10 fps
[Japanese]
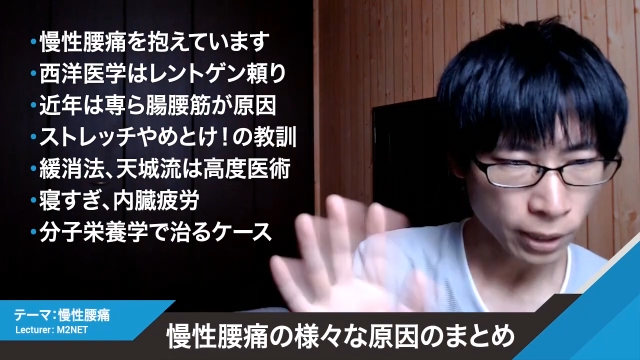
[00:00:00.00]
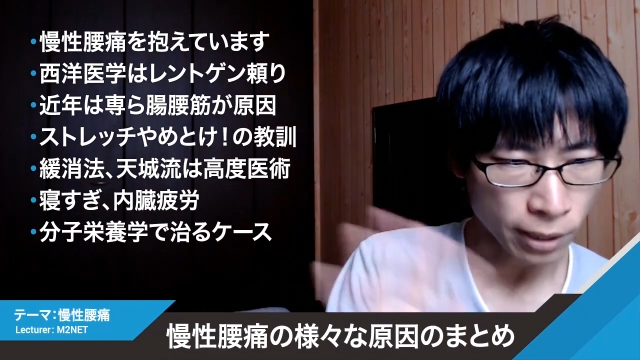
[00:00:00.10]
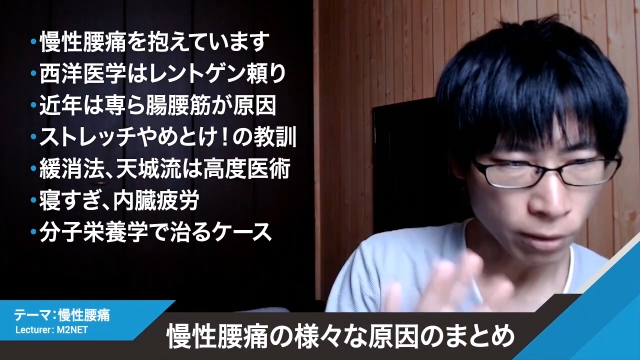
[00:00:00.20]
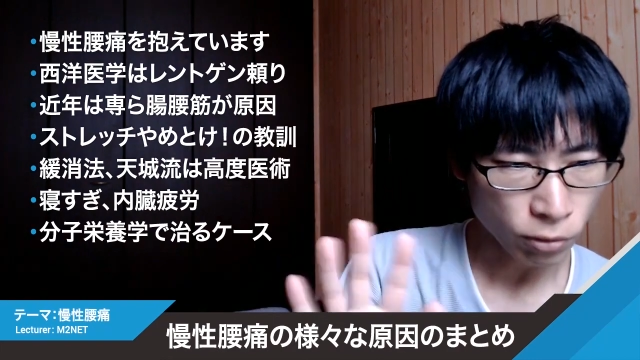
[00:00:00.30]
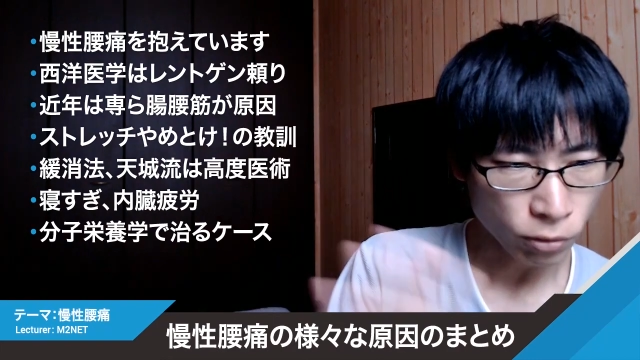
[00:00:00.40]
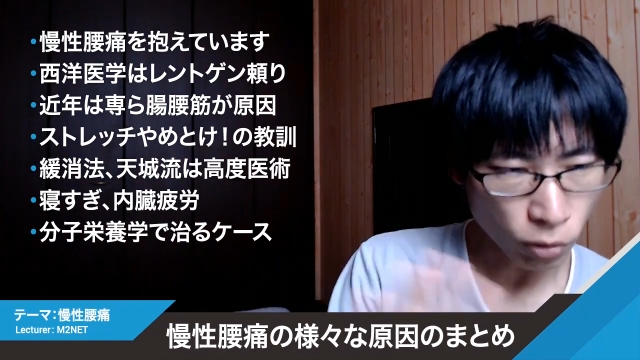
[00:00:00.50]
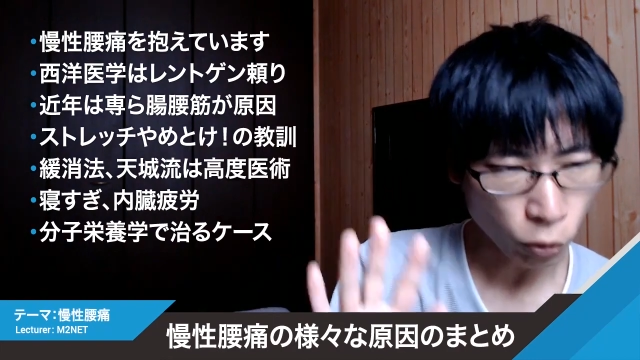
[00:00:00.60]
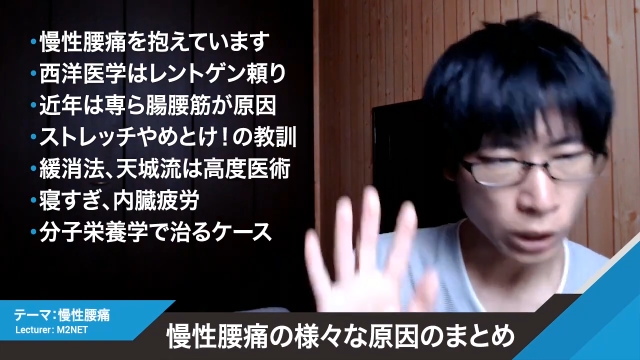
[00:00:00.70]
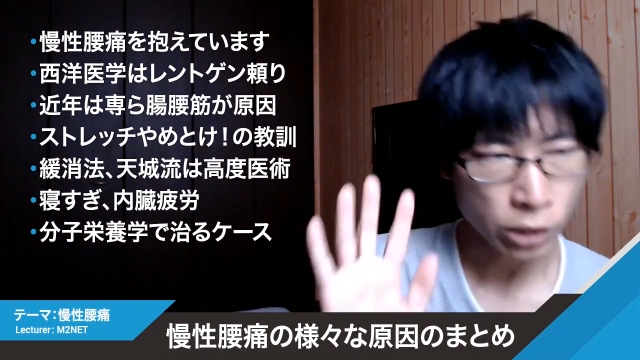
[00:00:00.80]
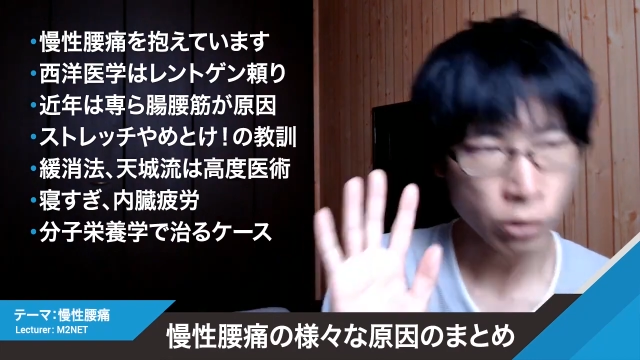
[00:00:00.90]
さするの
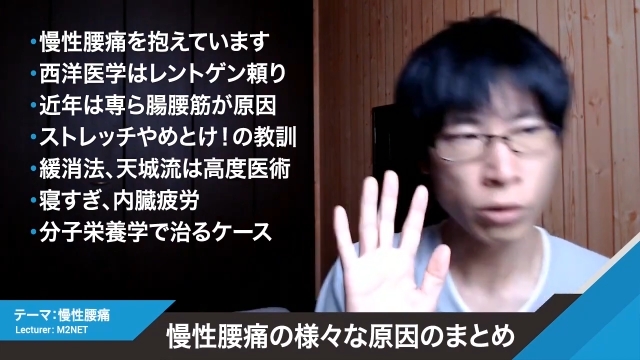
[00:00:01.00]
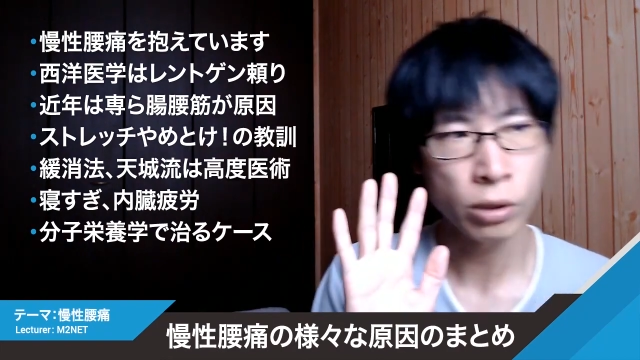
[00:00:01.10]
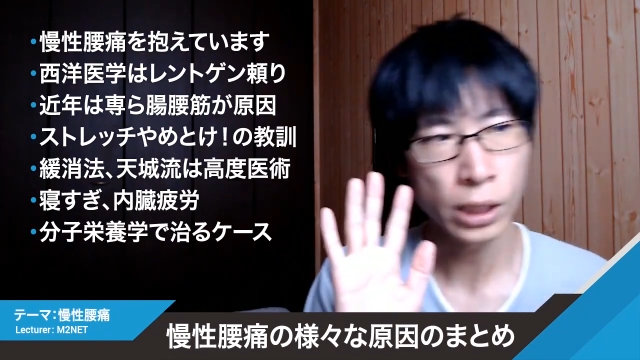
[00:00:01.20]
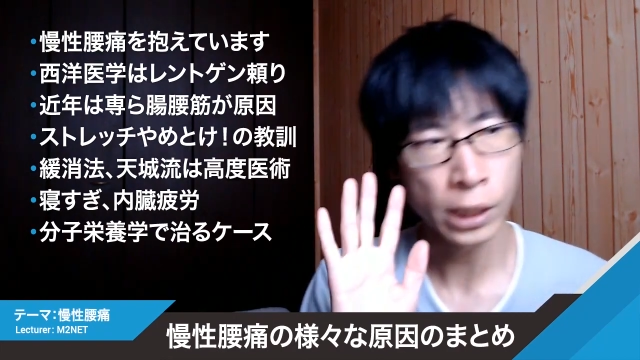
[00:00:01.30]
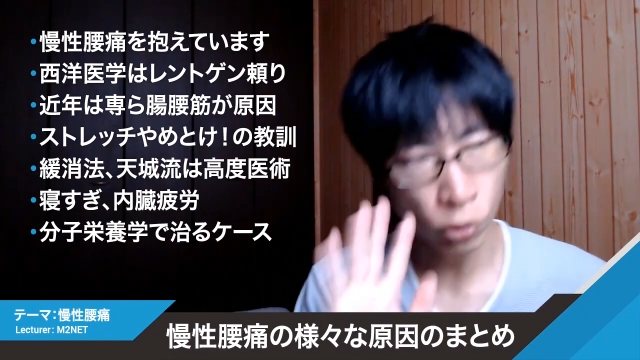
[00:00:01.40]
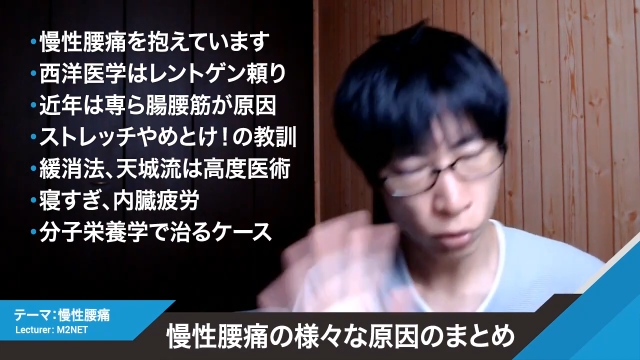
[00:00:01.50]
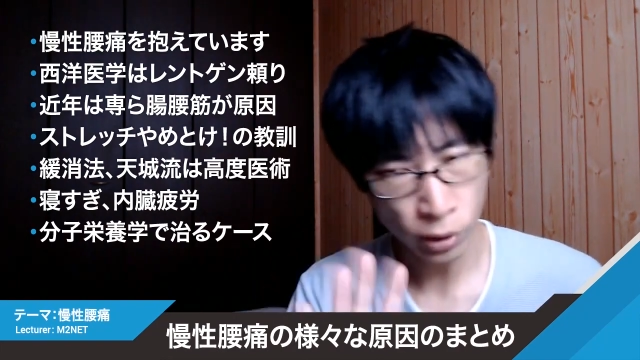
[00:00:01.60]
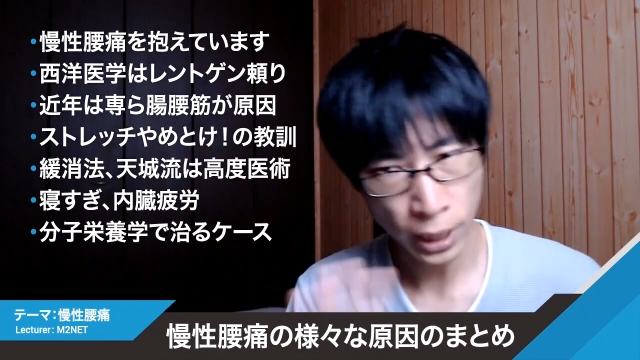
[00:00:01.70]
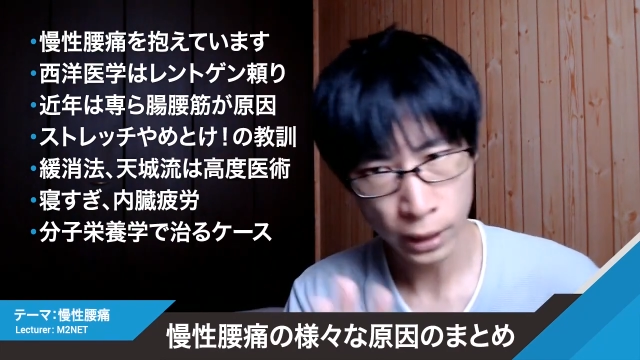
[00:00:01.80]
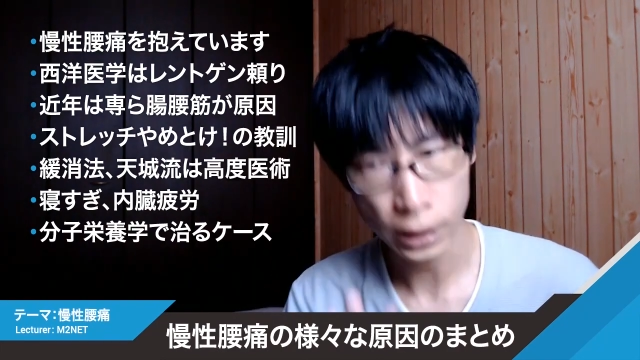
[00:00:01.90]
も医術
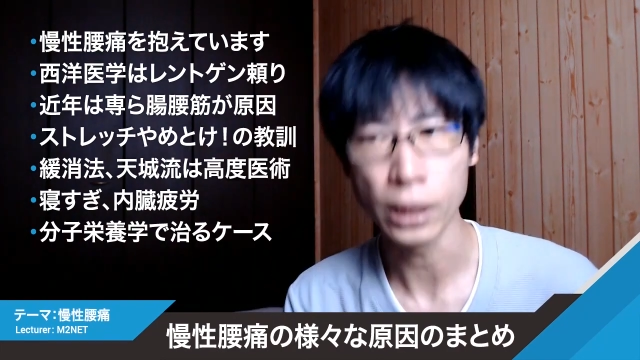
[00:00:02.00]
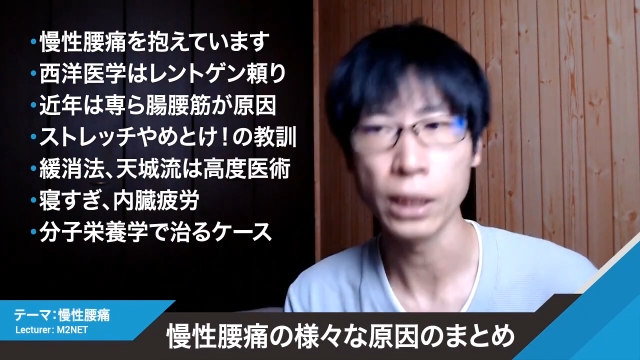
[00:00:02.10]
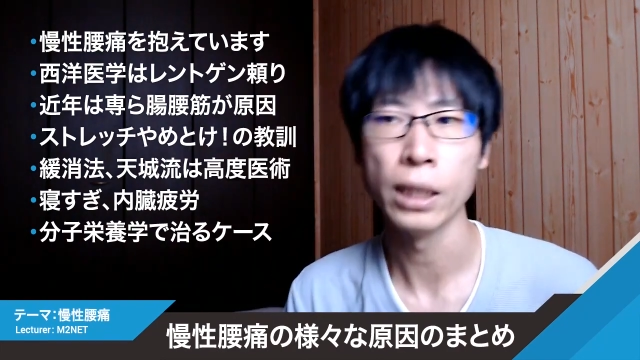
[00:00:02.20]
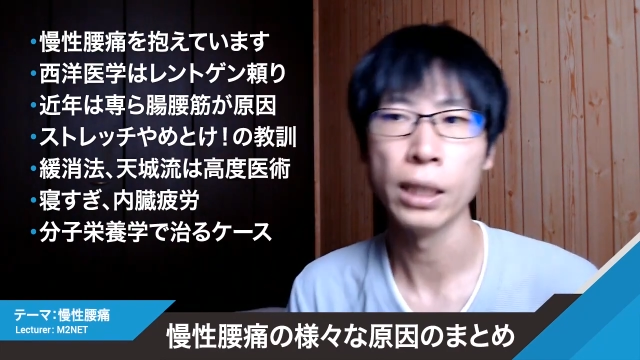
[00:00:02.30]
であり、